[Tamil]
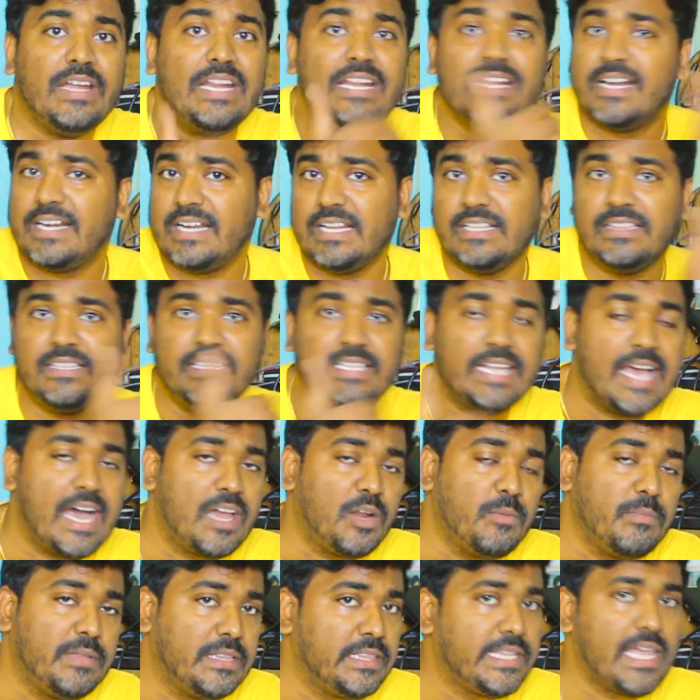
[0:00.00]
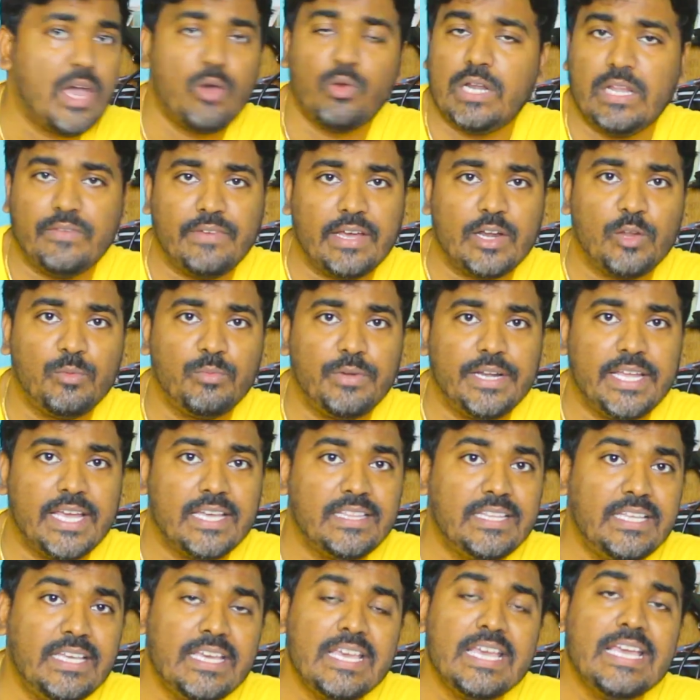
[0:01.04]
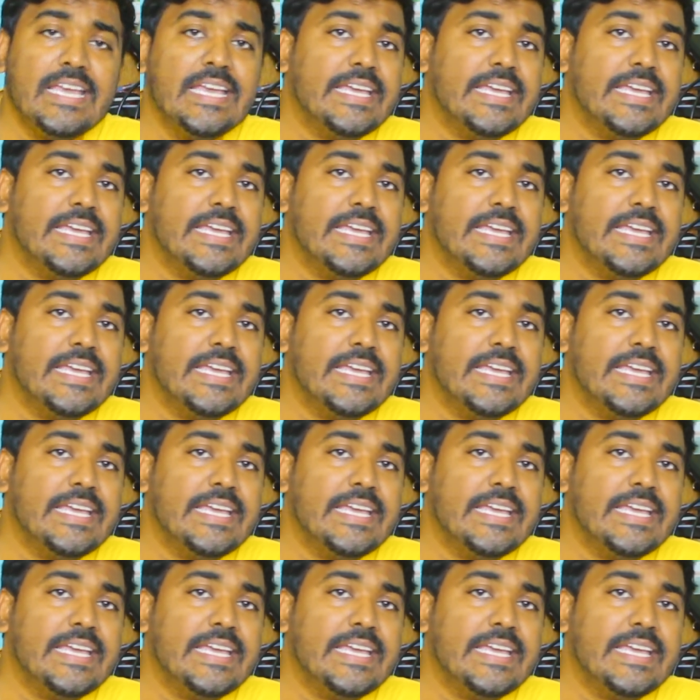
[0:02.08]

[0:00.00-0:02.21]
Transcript: வெளிநாட்டிலேருந்து யாரும் இந்தியாவுக்குள்ளே வர முடியாது